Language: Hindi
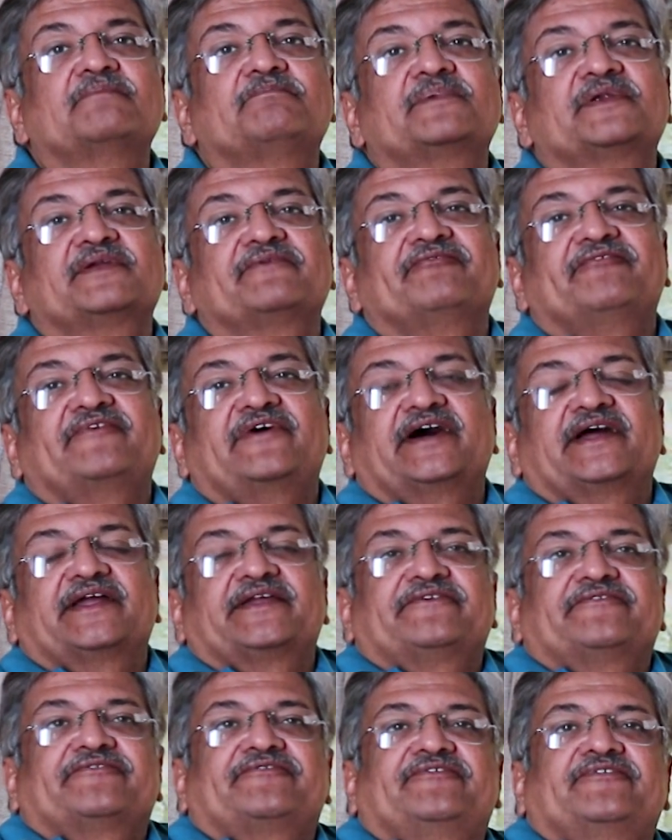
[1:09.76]
अपनी
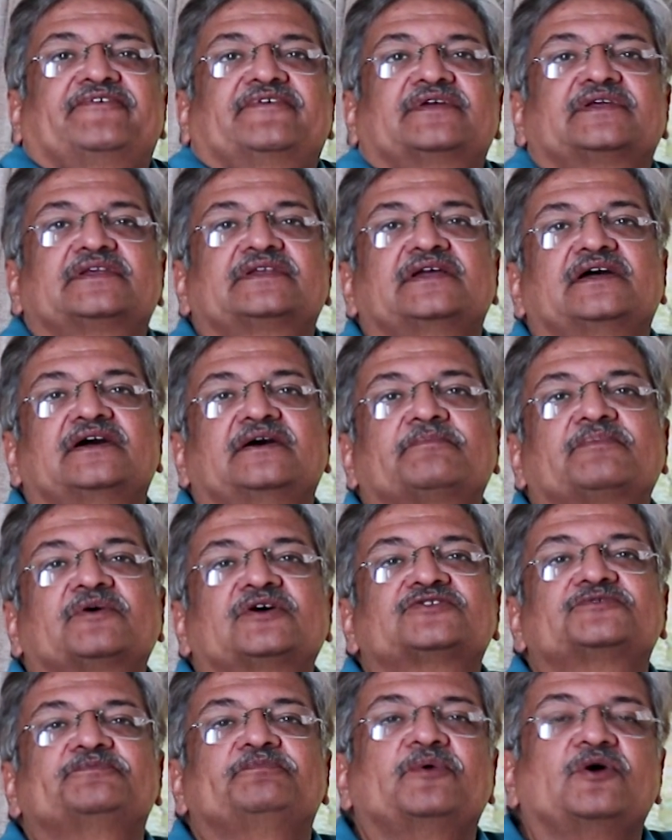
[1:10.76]
वाइफ या
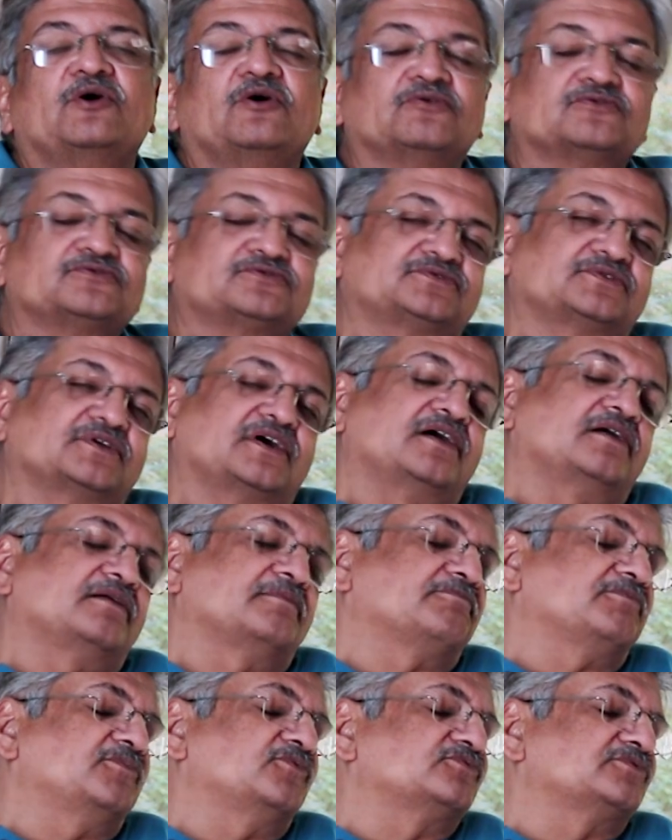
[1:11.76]
आपका स्पाउस
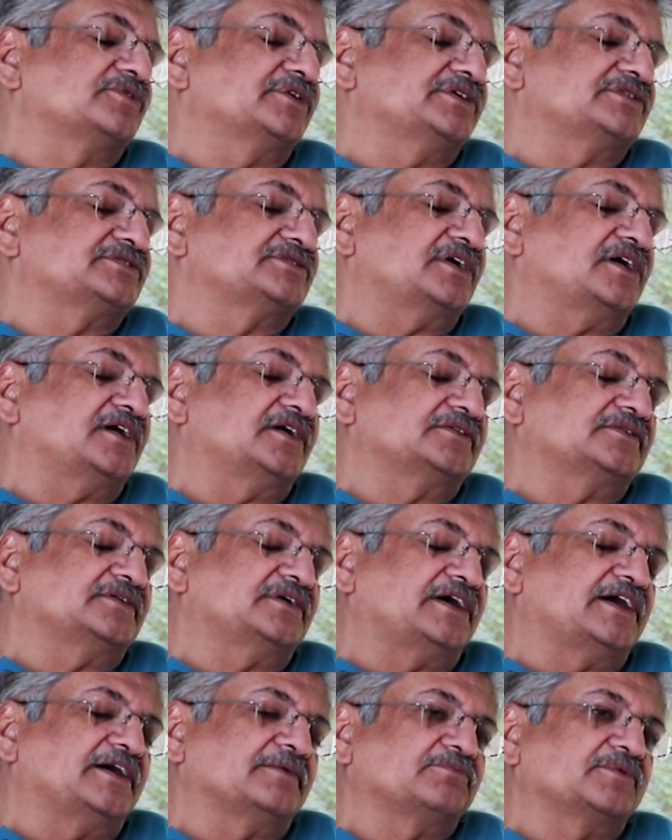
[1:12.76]
आप उनके साथ
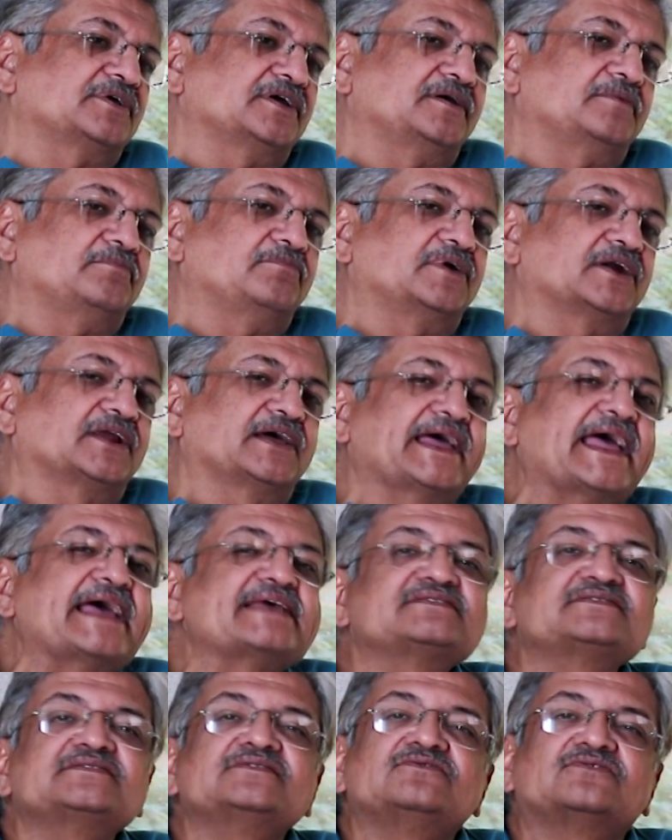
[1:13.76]
आपका बड़ा
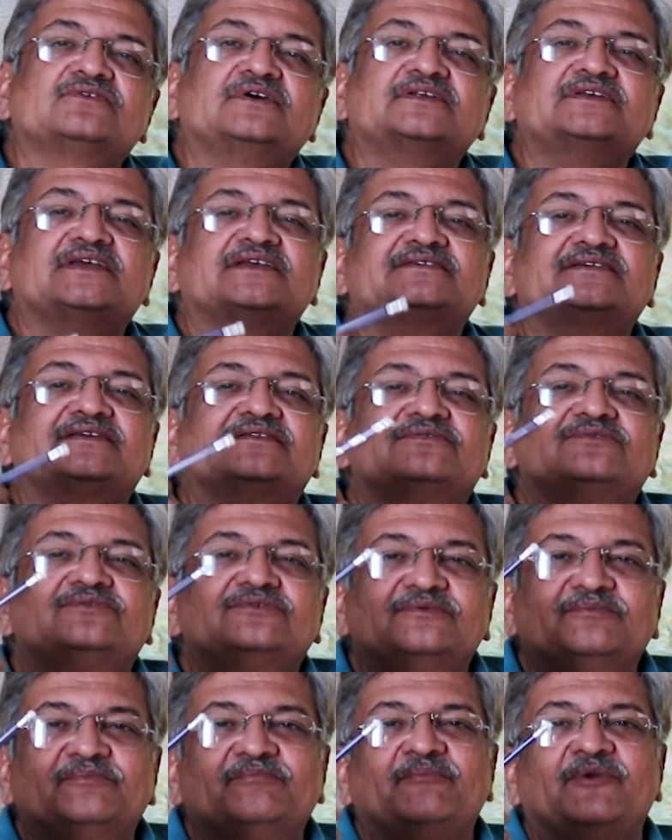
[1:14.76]
ऐसे होगा जैसे दो
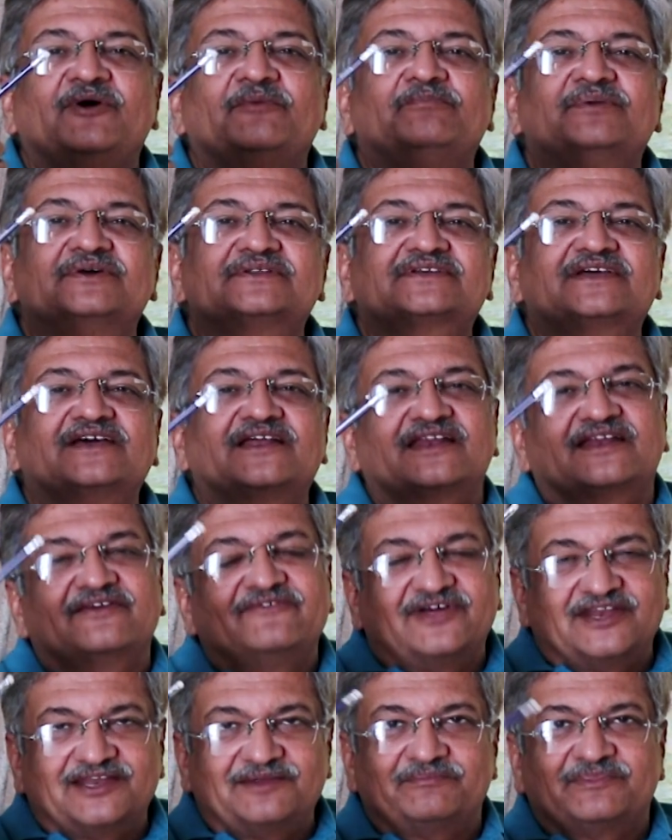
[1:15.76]
मोहब्बत करने
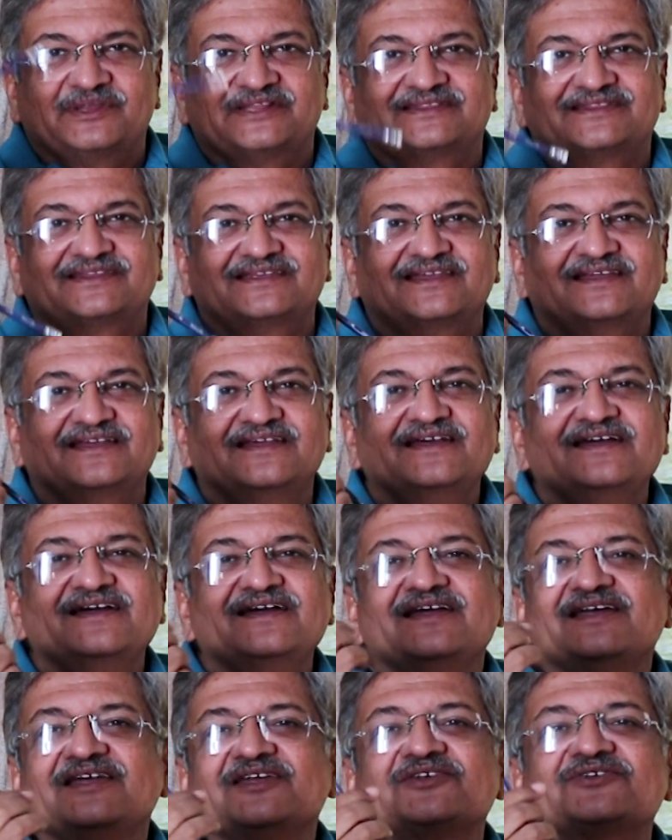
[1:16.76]
वाले मिलते हैं
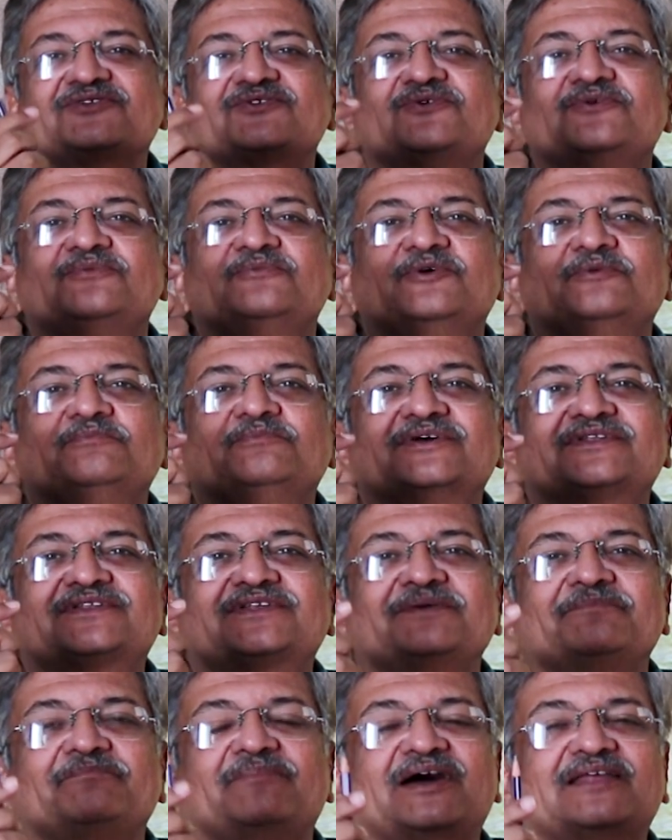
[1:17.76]
इश्को मोहब्बत
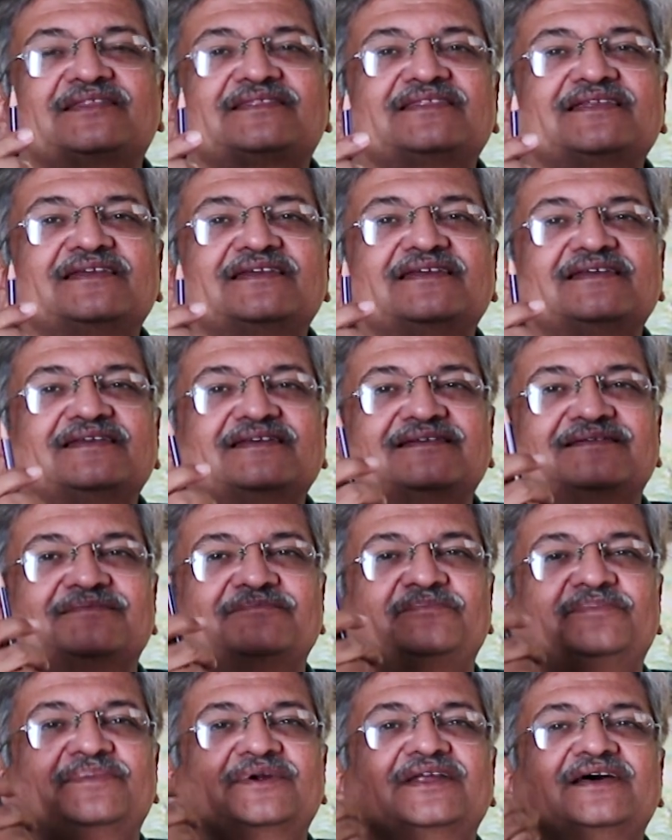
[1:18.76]
की
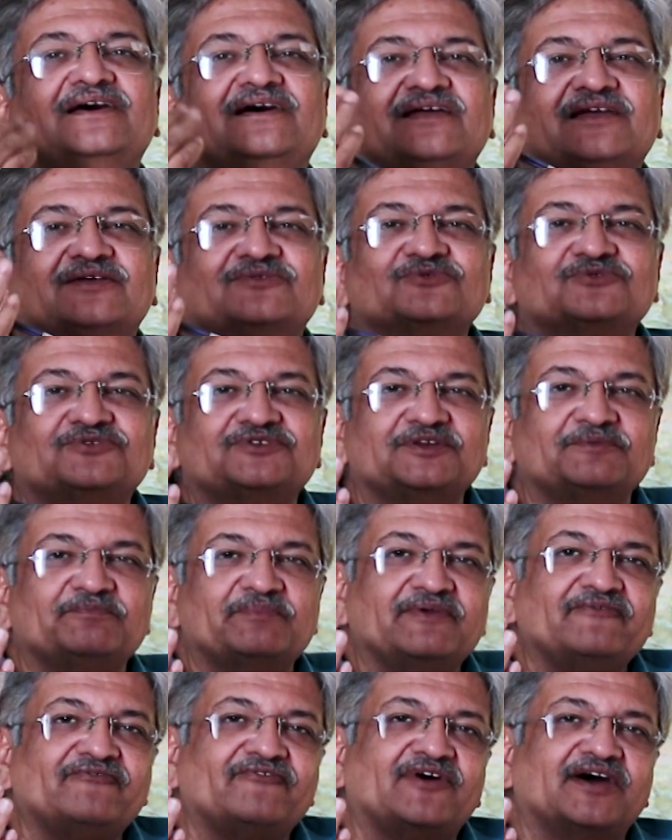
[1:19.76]
बातें बड़ा एक दूसरे
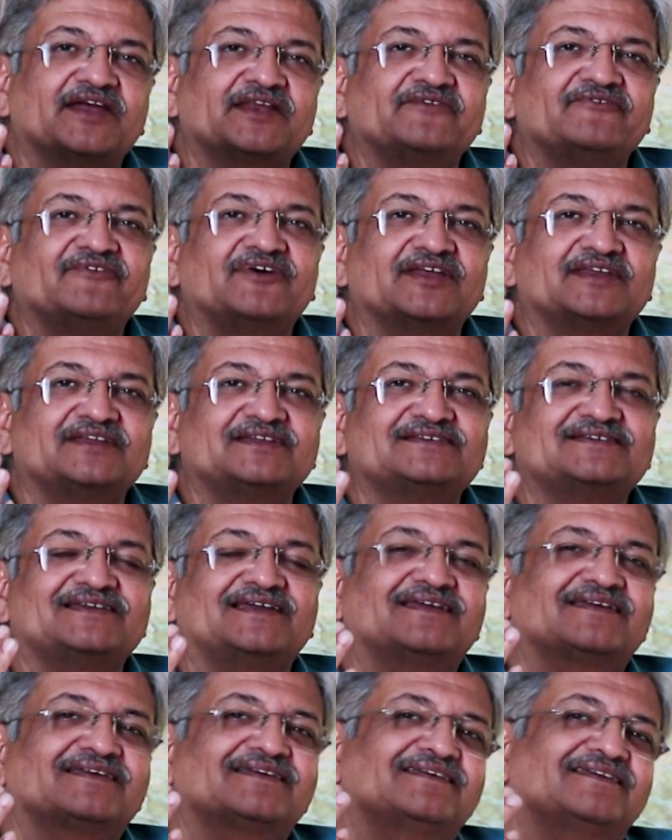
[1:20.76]
पे वारी वारी
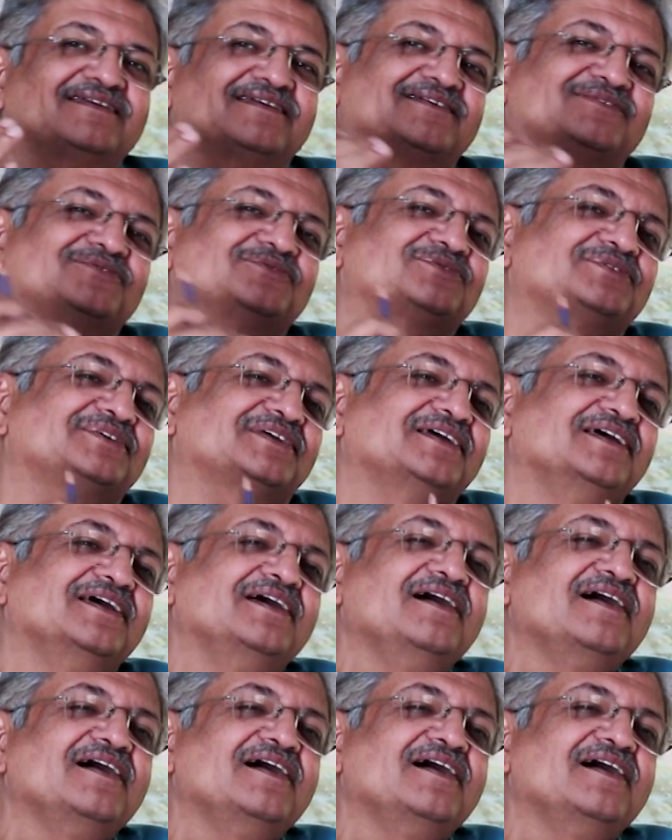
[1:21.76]
जाएंगे एक दूसरे